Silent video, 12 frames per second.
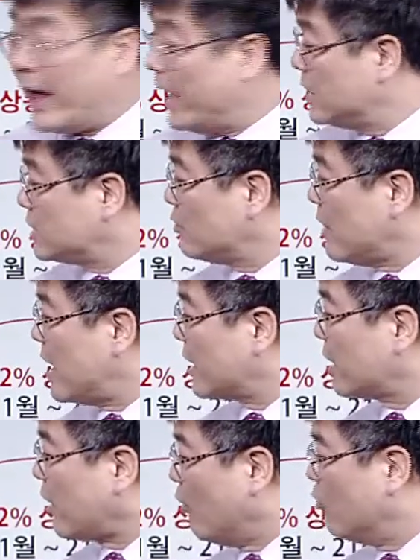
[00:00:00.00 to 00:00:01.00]

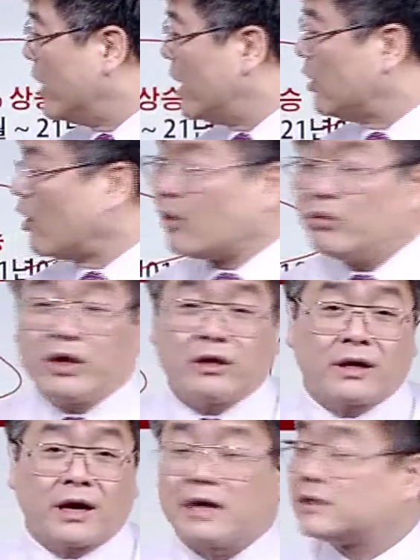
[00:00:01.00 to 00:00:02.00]
LG화학의 경우에 여러분들이
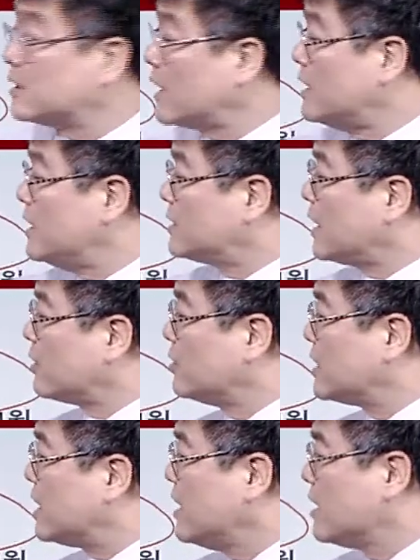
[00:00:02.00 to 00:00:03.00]
생각하실 때
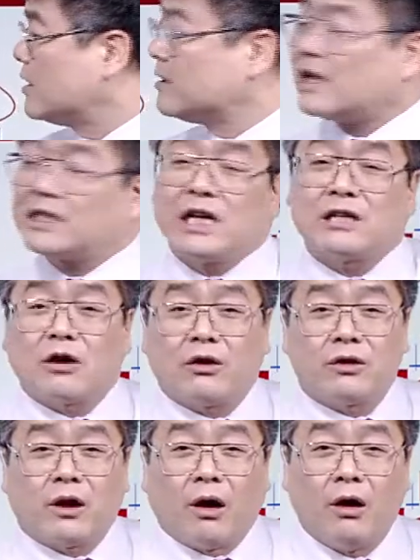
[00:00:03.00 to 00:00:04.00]
2차전지, 근데
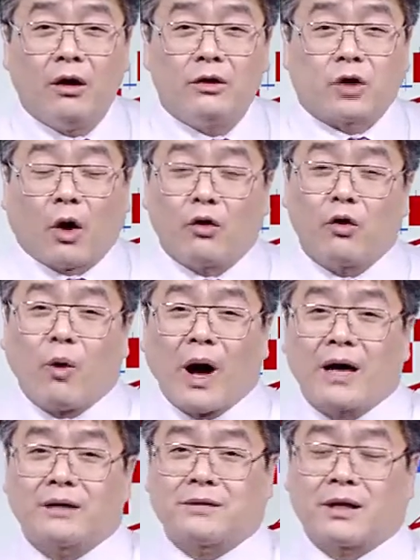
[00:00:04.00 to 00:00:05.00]
실적은요.
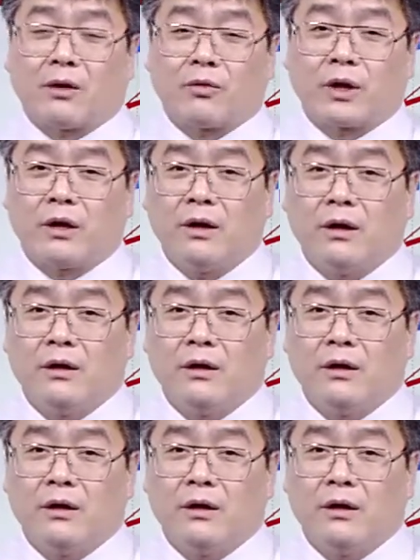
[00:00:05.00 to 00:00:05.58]
정유화학에서 나온다.